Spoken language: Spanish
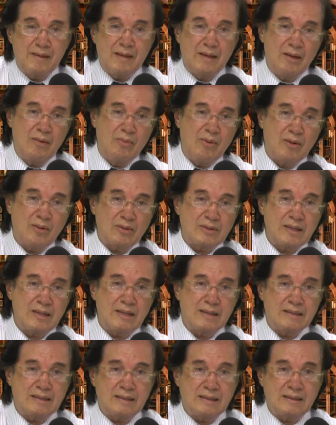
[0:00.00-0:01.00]
y luego se
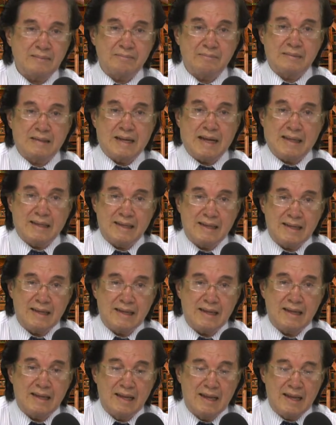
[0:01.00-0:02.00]

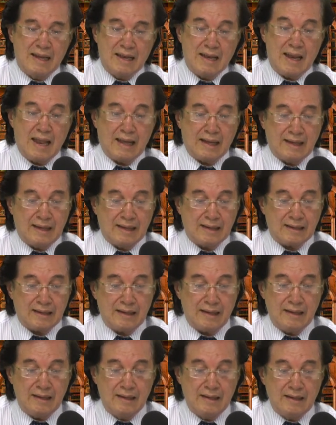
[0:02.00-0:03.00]
desencadena la
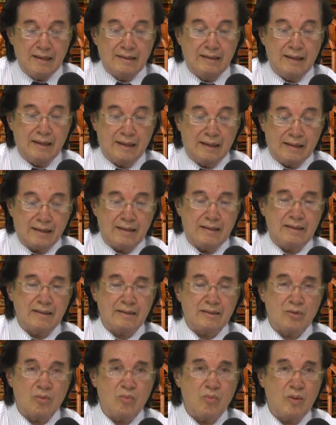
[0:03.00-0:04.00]
guerra de guerrillas.